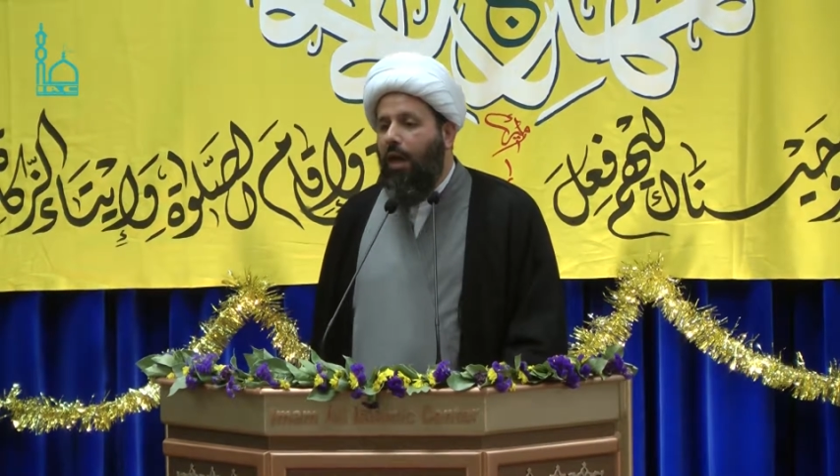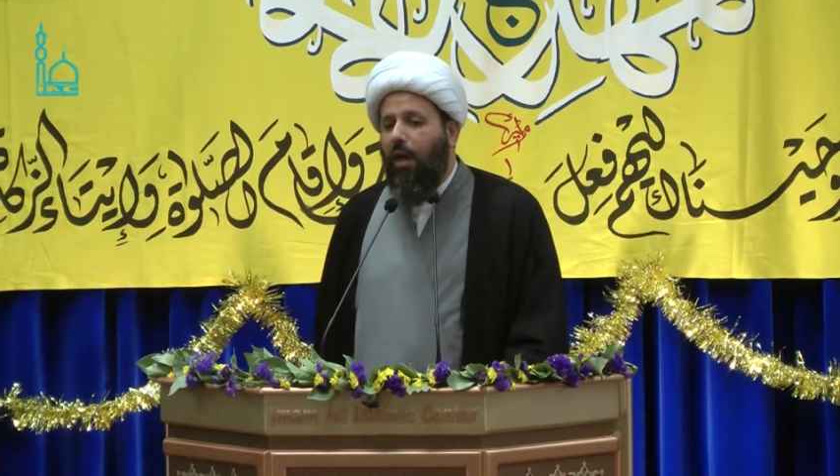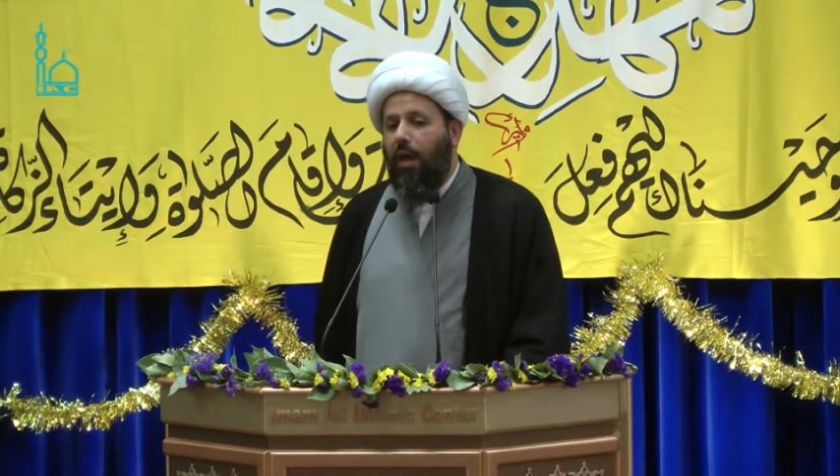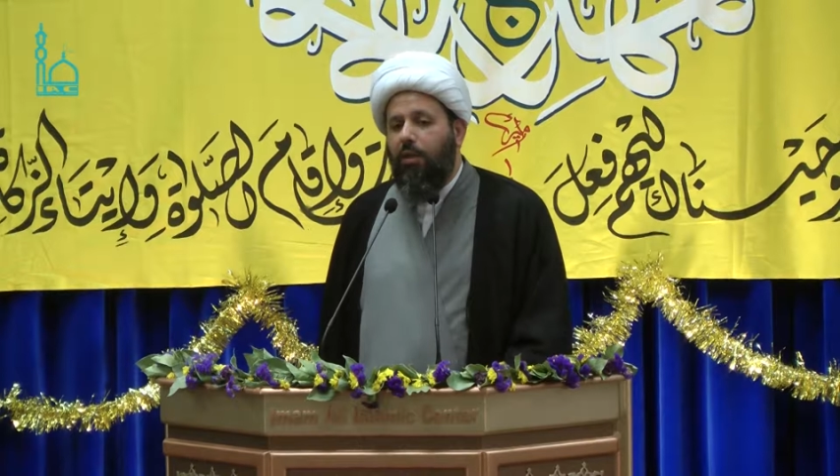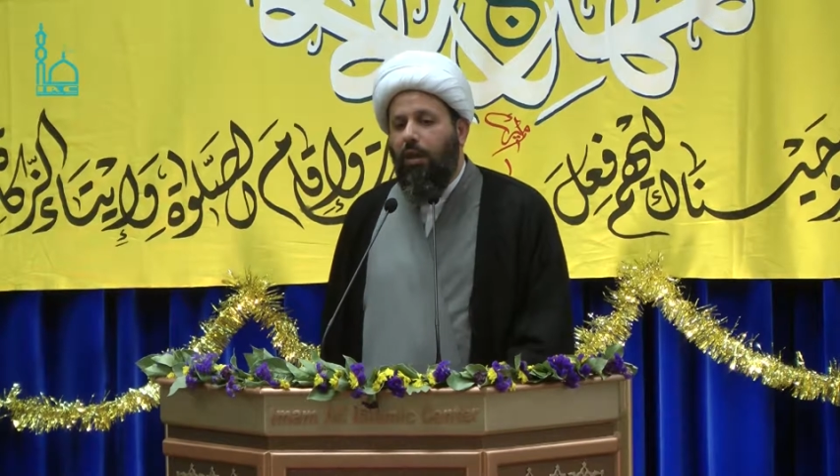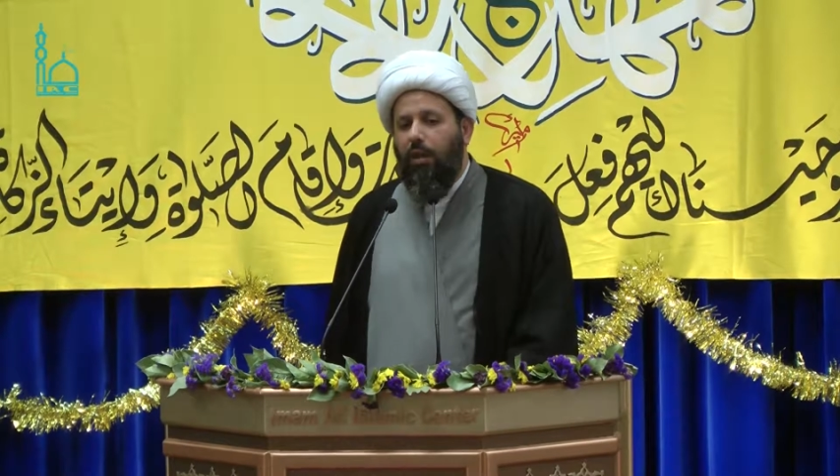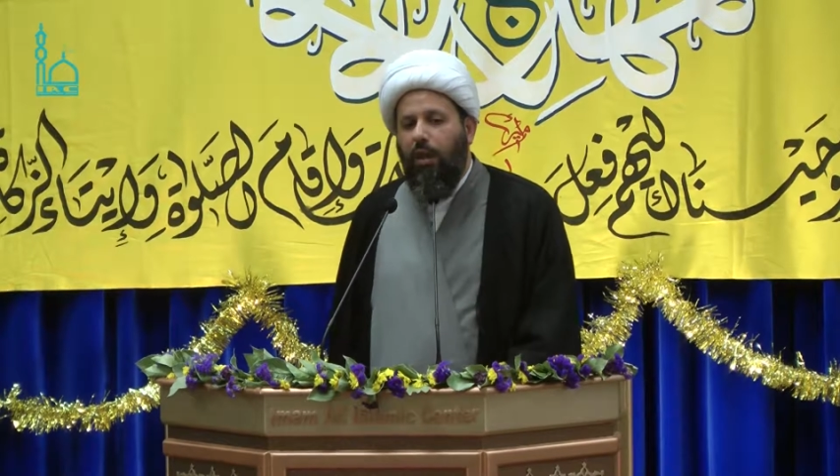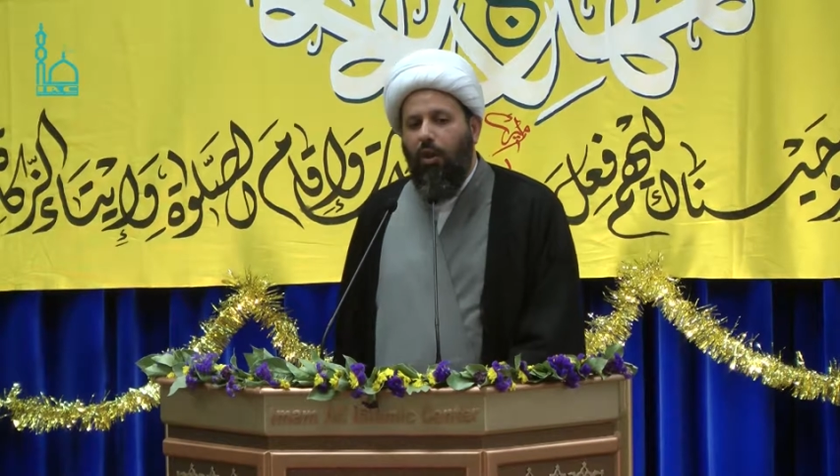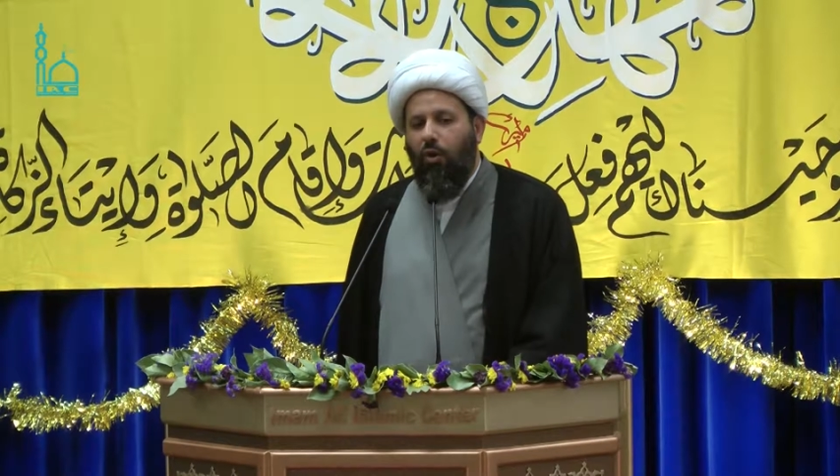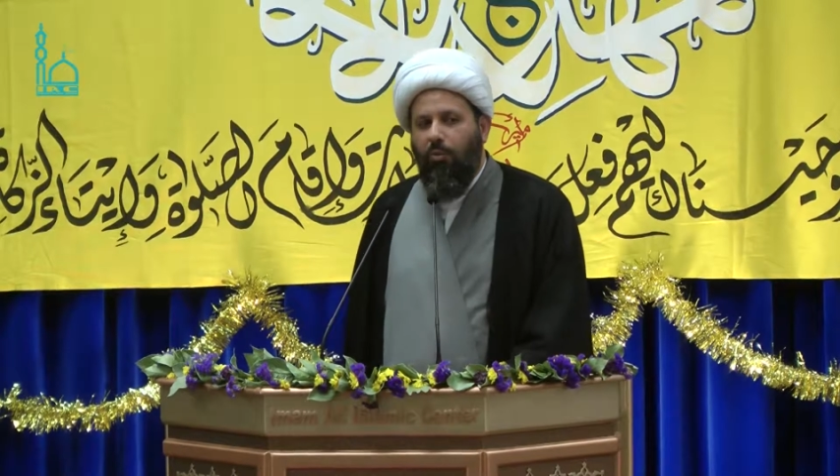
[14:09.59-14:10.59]
يقتضي
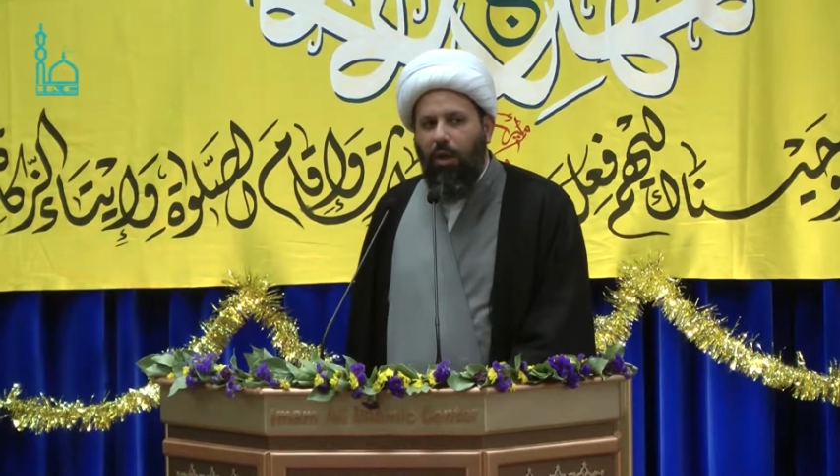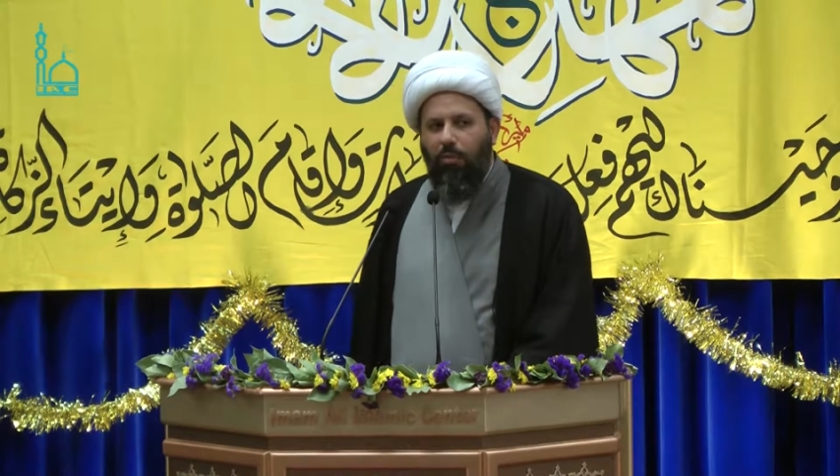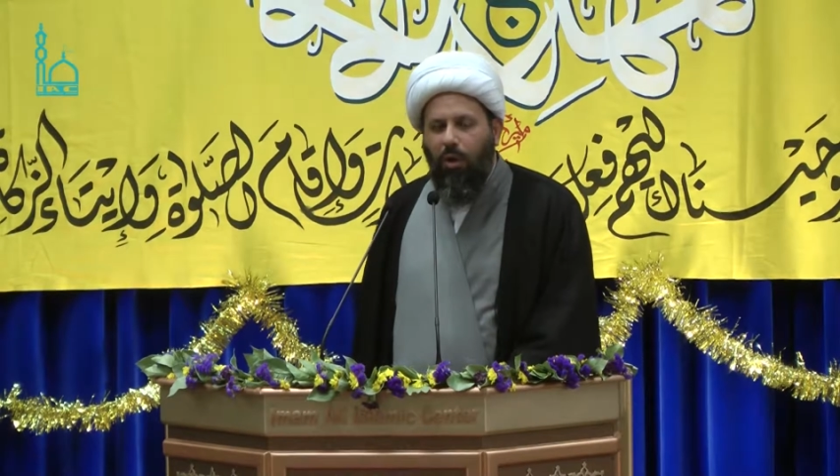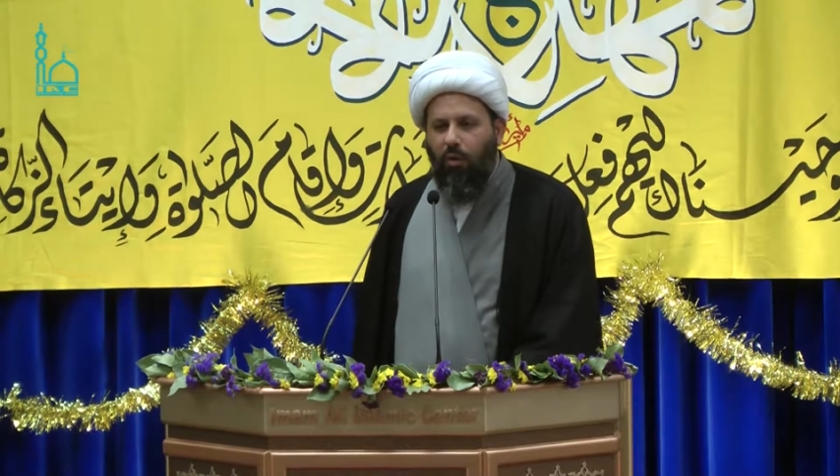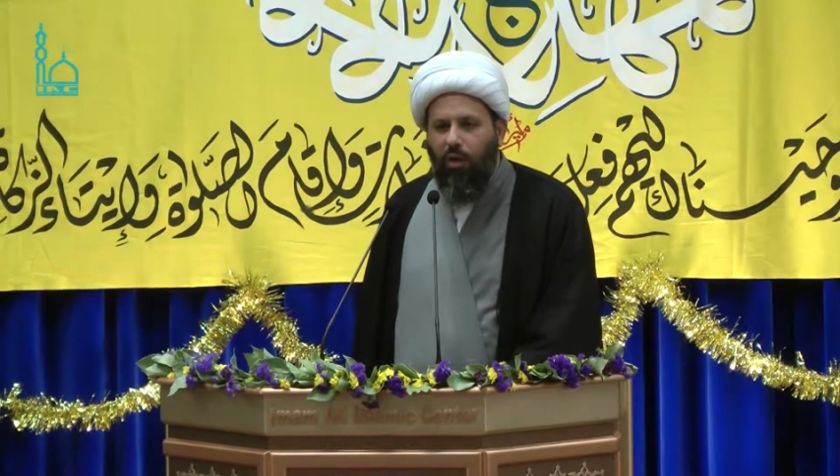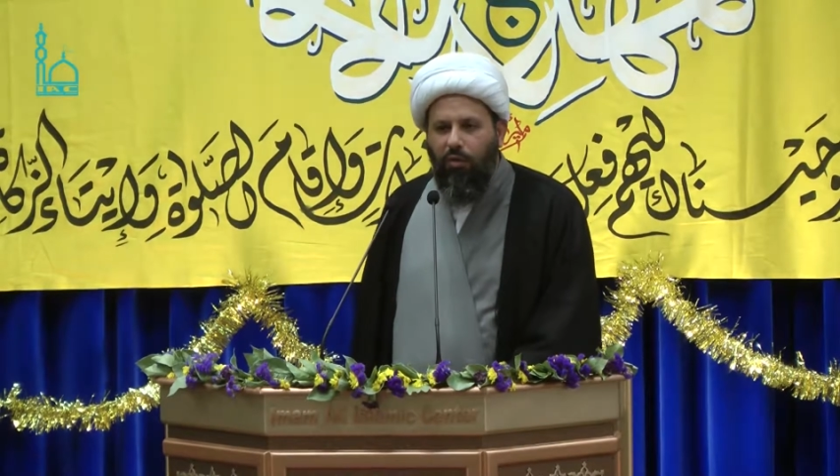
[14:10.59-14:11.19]
اليوم الموقف